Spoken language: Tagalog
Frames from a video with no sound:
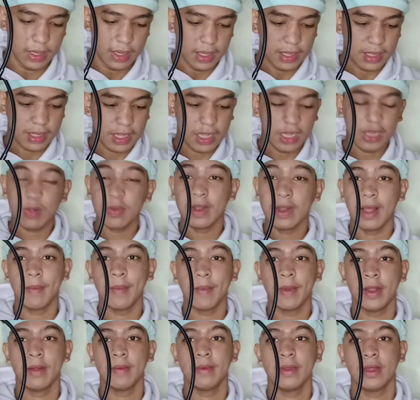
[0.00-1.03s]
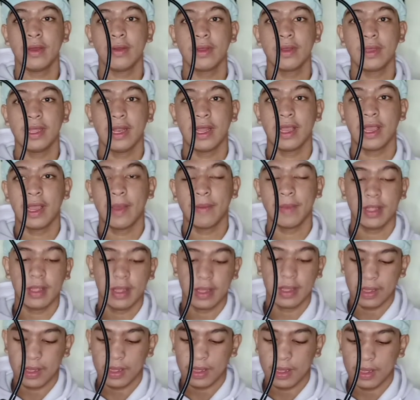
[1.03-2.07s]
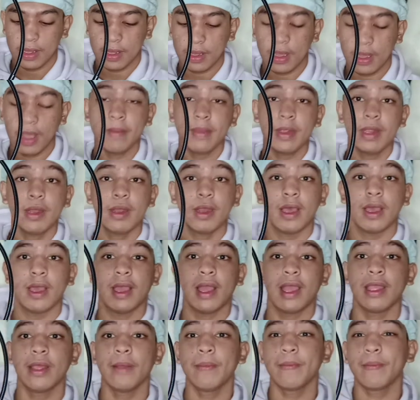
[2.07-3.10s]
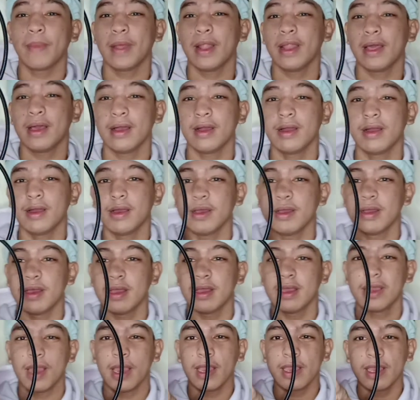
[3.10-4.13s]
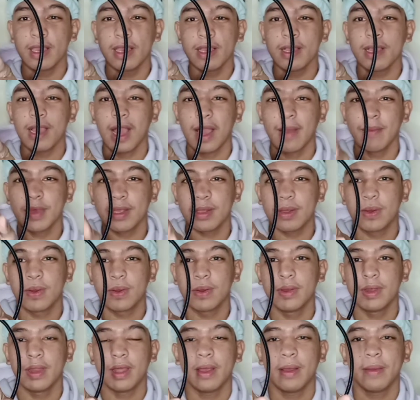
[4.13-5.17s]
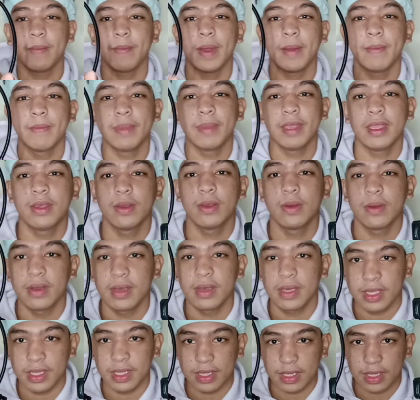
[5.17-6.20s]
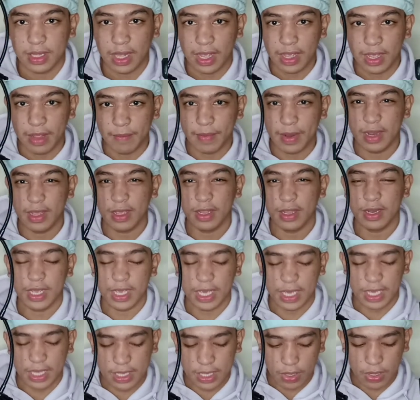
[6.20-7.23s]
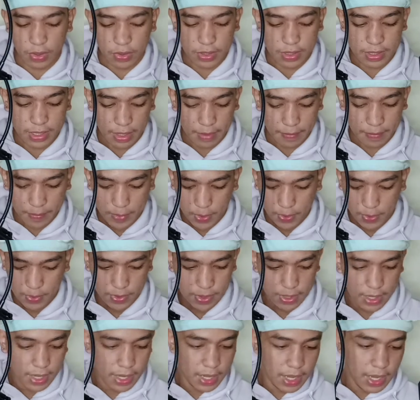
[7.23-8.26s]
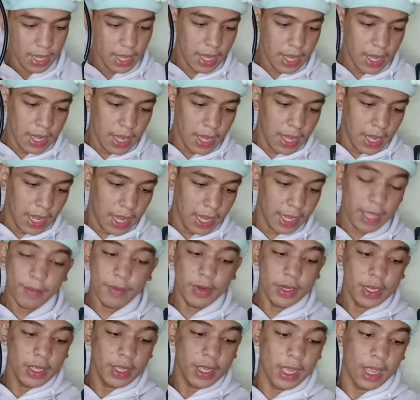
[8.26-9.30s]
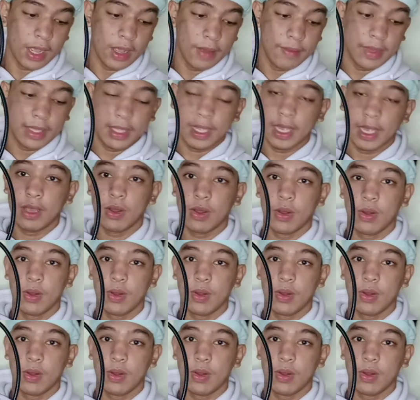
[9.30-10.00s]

Since wala pa naman akong ginagamit na camera, ayan pa lang, ayan gamit ko na pang video is, ayan pa lang yung nag-iisa kong cellphone. Kaya mo na yung gagamitin ko.